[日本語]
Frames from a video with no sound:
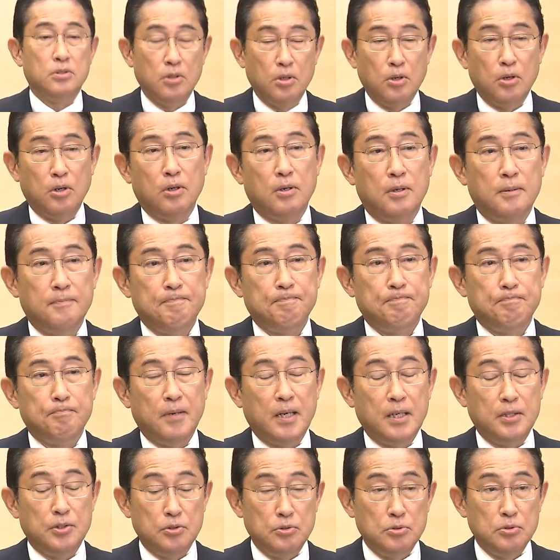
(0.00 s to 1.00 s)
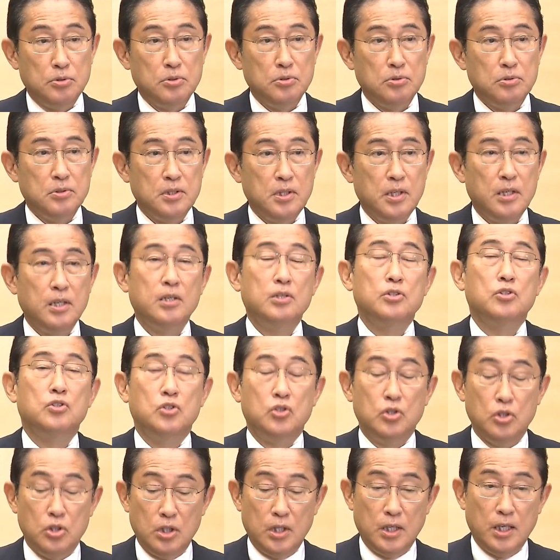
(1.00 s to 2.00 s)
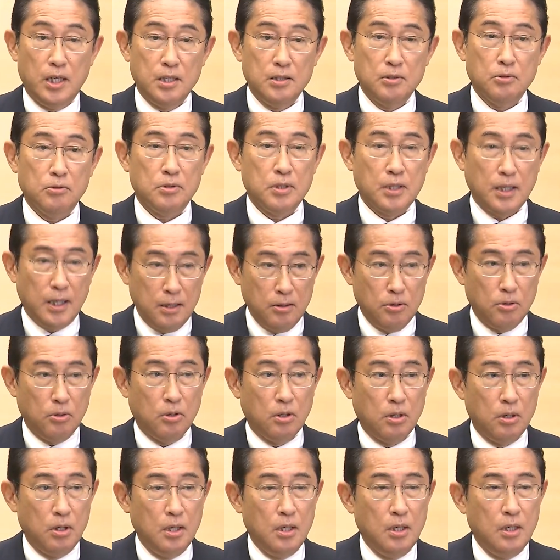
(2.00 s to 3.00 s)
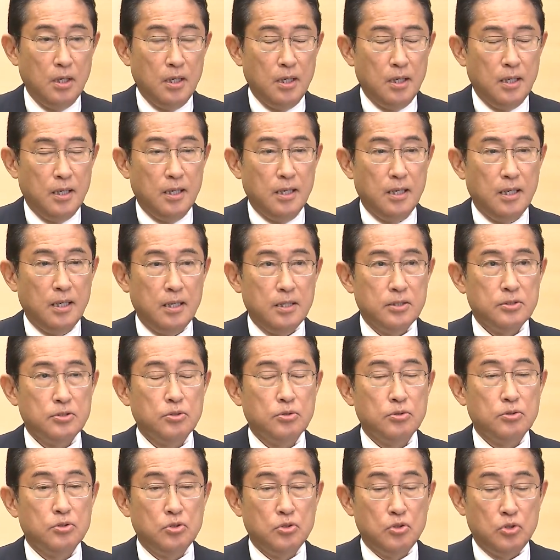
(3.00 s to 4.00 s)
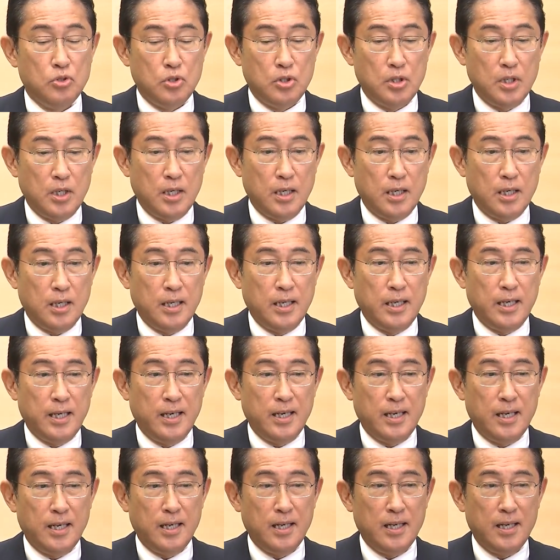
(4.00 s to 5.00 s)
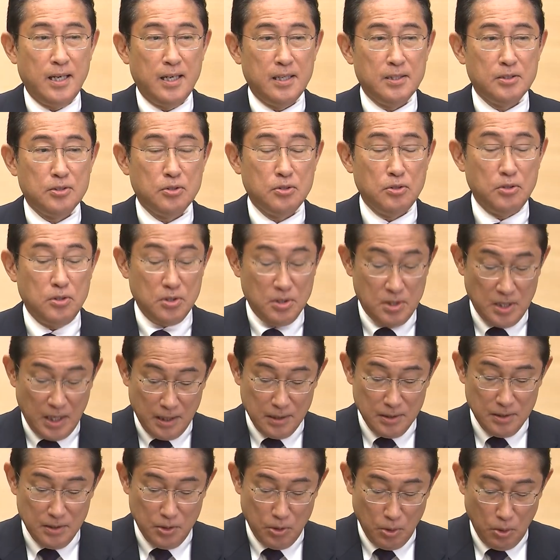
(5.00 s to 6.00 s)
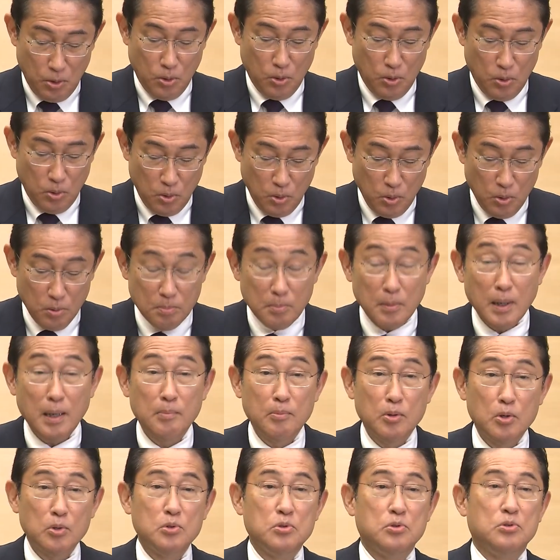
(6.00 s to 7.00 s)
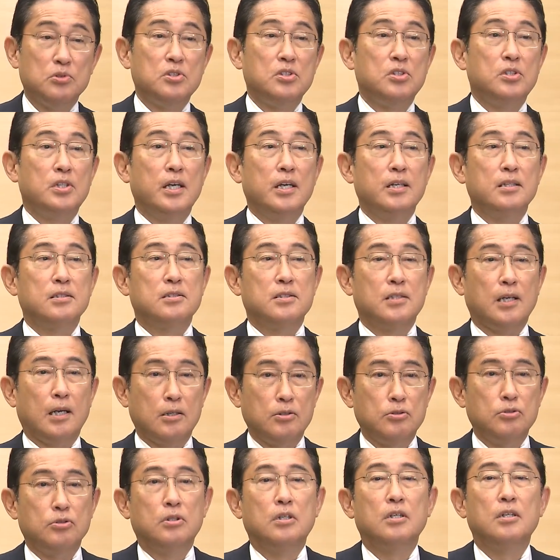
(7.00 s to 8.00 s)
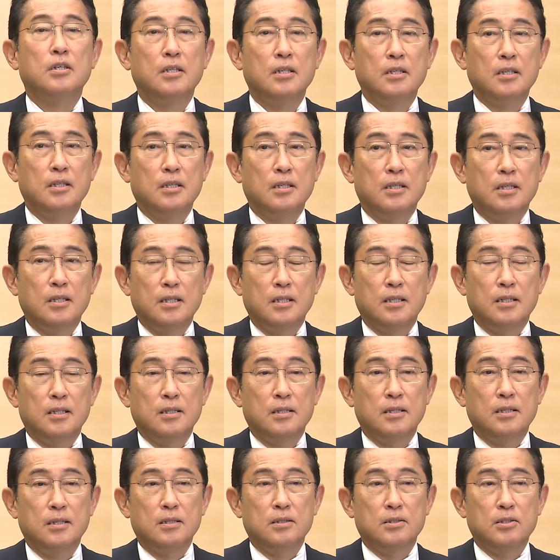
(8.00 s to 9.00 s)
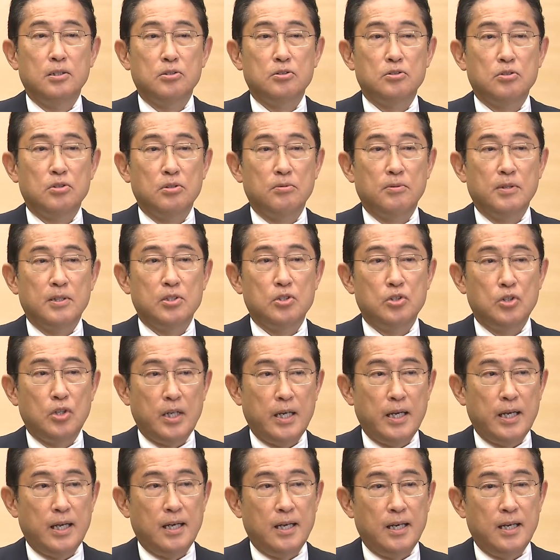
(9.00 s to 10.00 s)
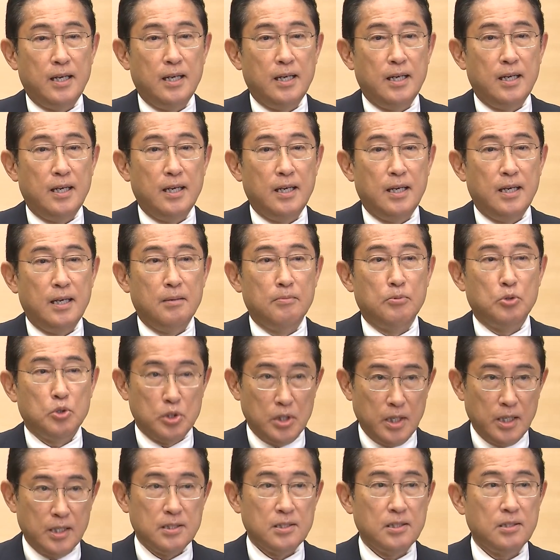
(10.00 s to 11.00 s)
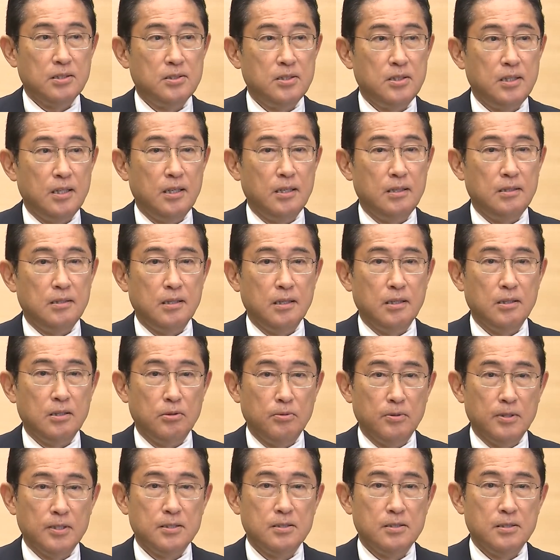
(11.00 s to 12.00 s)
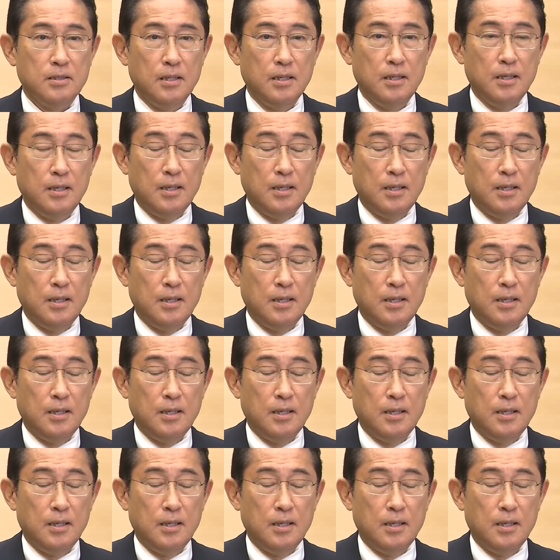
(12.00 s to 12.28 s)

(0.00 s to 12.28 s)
の輸入停止への対応、そして水産業を守る支援策につきまして、申し上げさせていただきます。